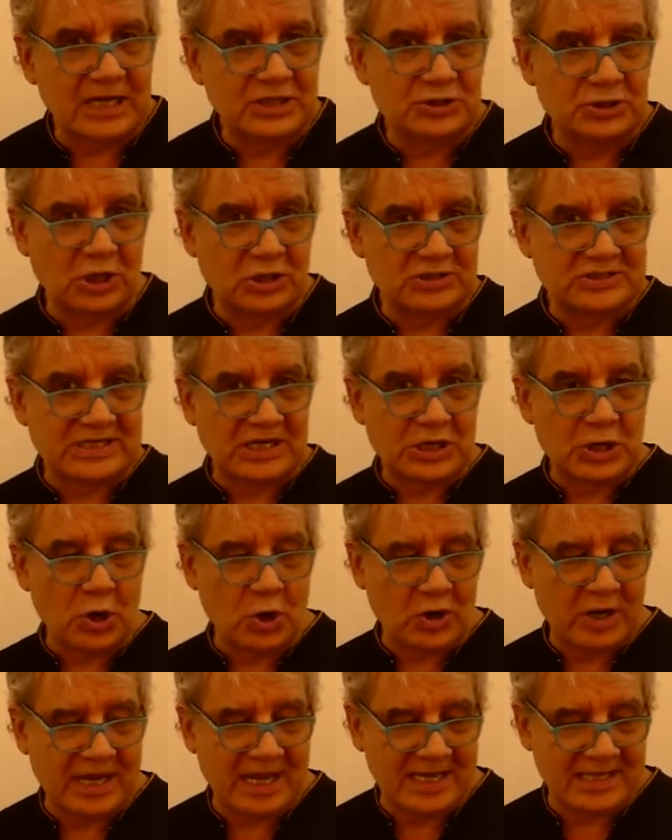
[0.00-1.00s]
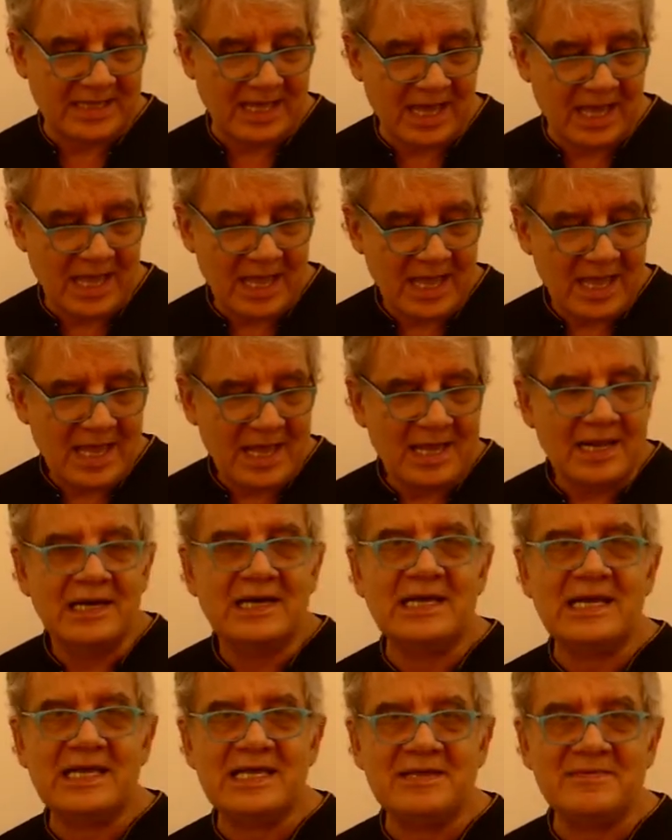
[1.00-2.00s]
Entonces nos queda
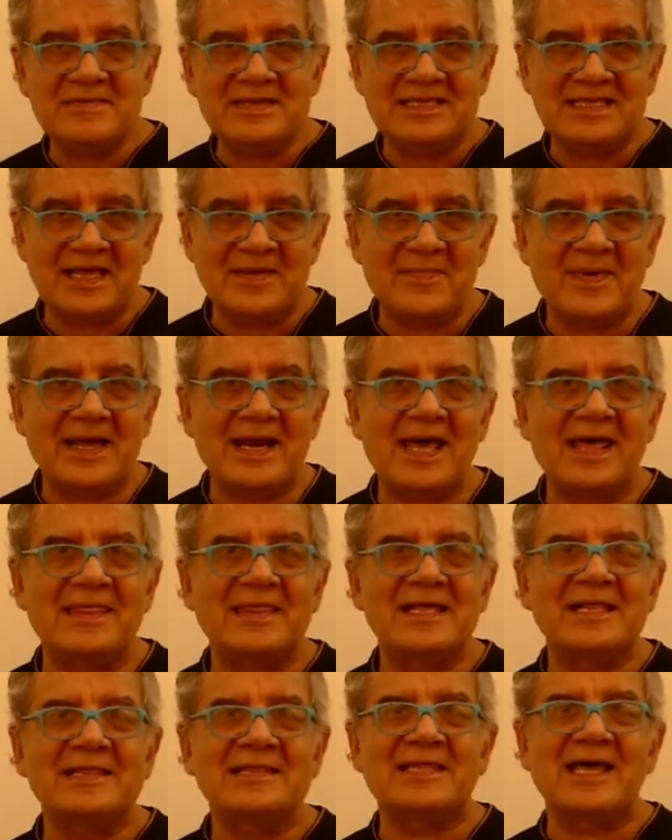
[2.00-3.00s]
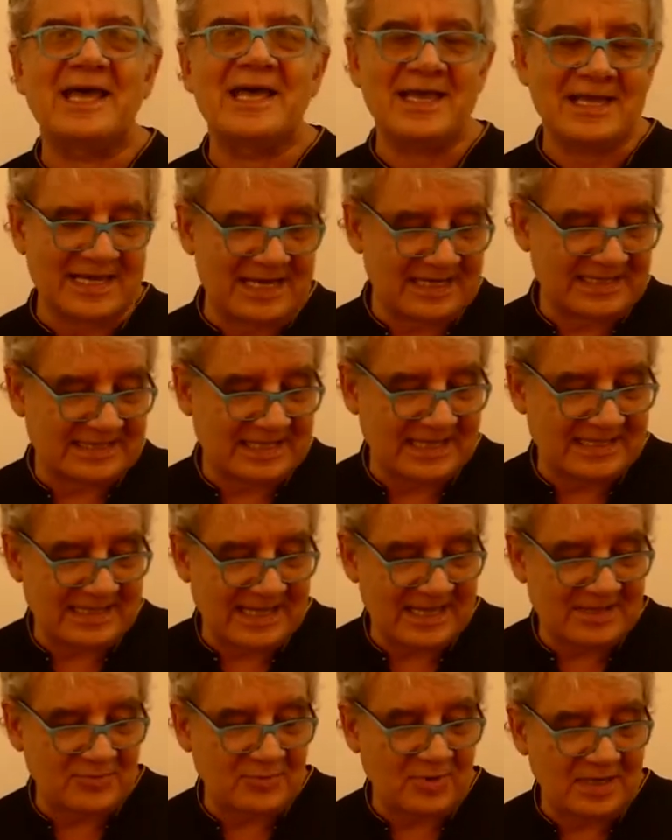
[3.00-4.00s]
límite para delta x
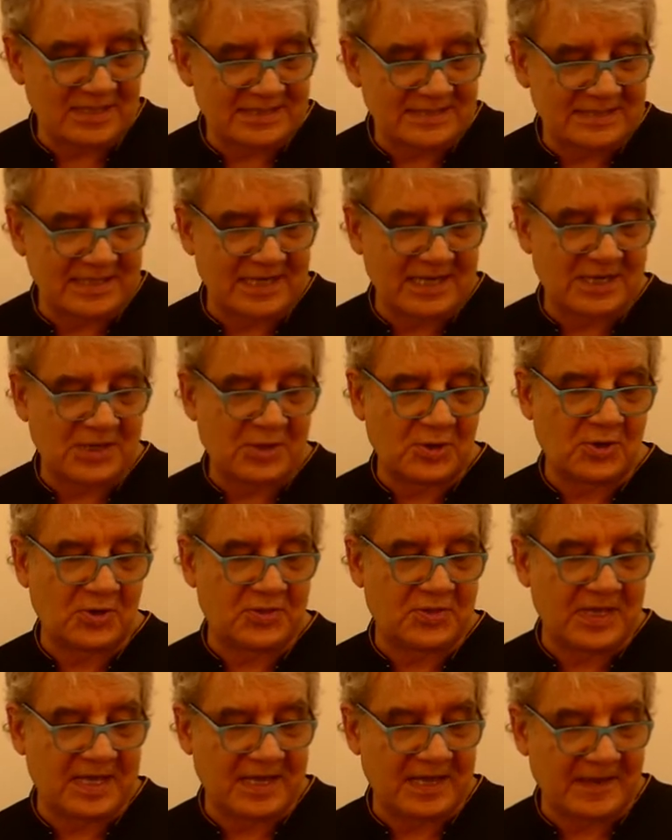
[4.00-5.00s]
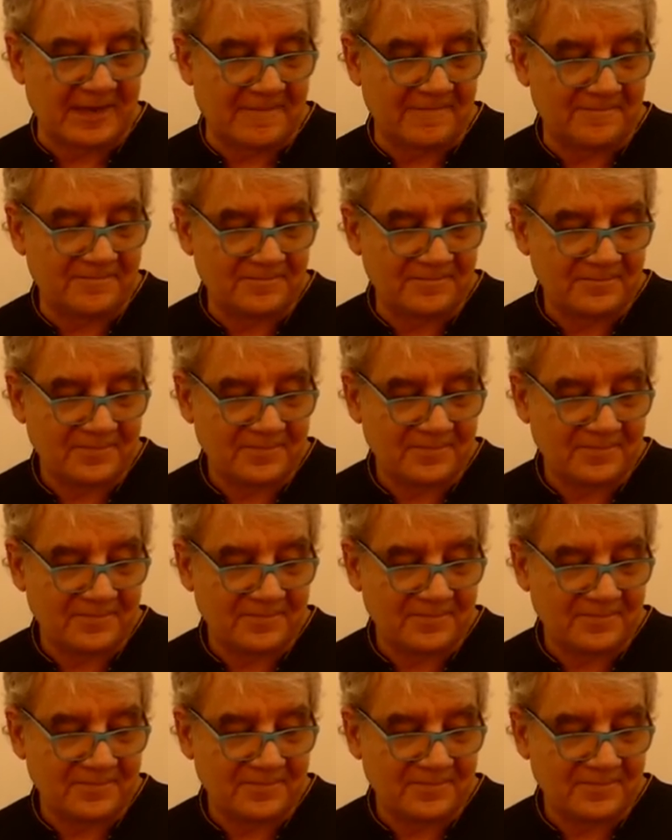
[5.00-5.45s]
tendiendo a 0 de...